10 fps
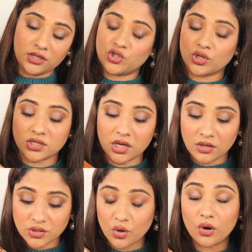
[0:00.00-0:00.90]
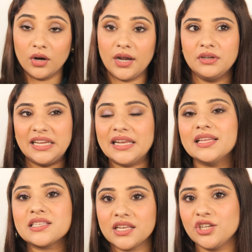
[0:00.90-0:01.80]
इट्स जस्ट सो गुड नी
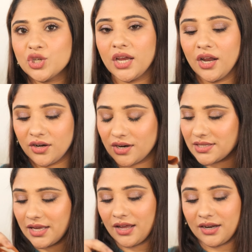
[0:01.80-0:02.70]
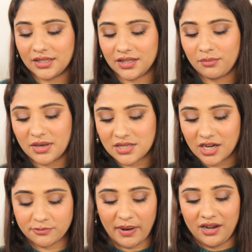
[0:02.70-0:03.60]
लेंथ से नीचे की ये ड्रेस है एंड आई थिंक मैं इसे
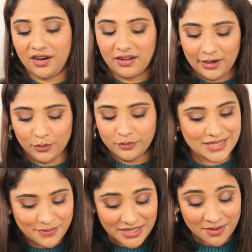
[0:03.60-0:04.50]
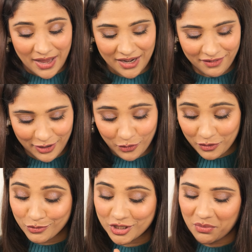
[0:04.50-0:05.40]
आज पहनने वाली हूँ yes, मैं इसे पहनने वाली हूँ
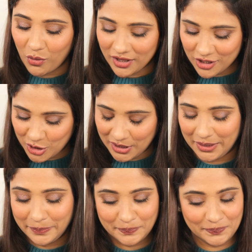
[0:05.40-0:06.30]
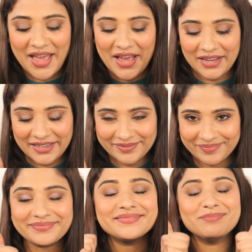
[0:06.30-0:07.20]
क्योंकि मुझे बहुत अच्छी लगी
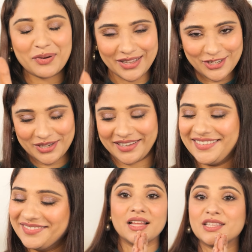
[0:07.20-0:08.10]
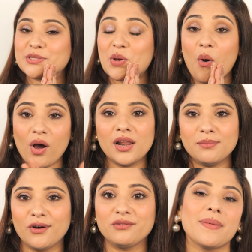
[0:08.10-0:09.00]
बहुत अच्छी लगी दैट्स ऑल
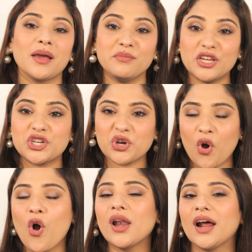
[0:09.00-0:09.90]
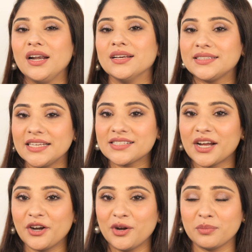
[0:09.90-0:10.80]
अबाउट माई मीशो हॉल अंडर सिक्स
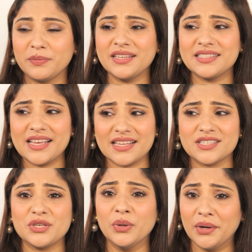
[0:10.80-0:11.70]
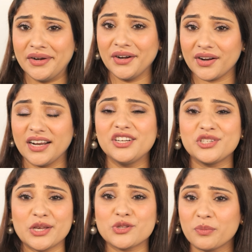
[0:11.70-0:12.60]
हंड्रेड रुपीज येस यू हॉर्ड इट राइट
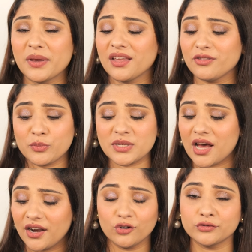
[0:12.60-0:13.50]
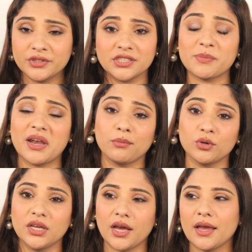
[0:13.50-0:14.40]
छह सौ रुपए के अंदर में सारे आउटफिट्स मैंने
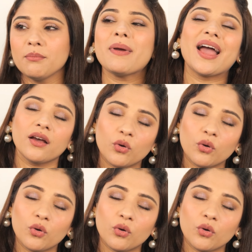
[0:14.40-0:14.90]
आपको दिखाए मैं